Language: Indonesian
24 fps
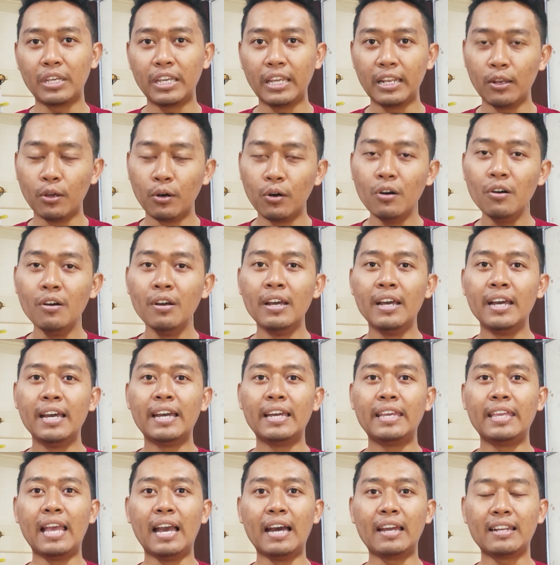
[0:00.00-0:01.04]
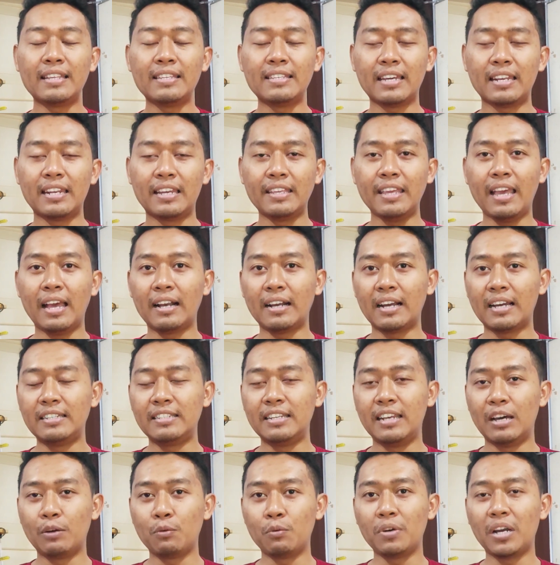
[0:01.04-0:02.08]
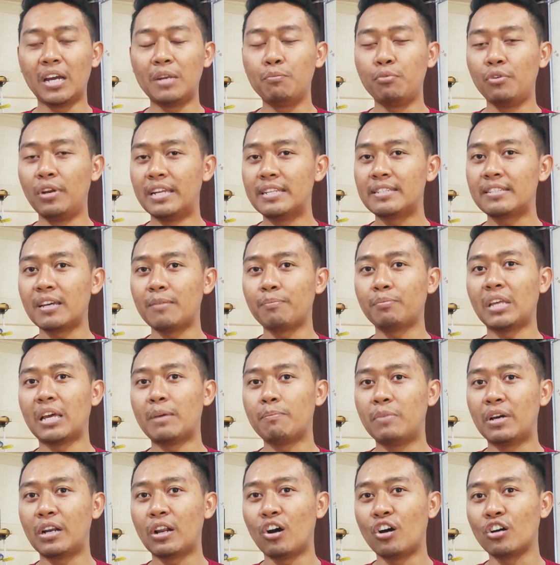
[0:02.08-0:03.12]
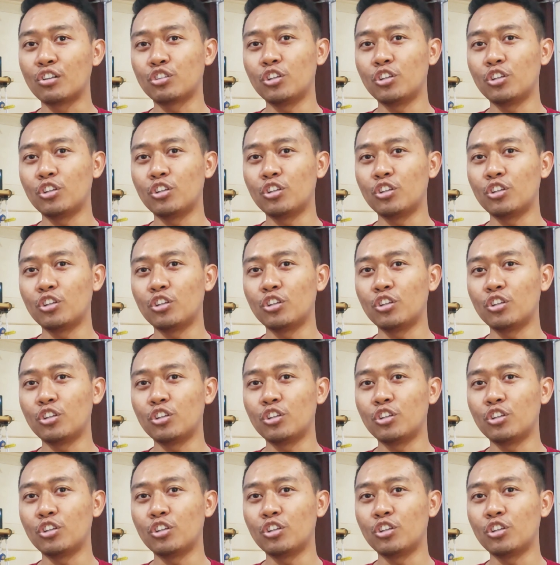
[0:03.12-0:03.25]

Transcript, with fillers: kilo yang rencananya akan dilakukan bulan September,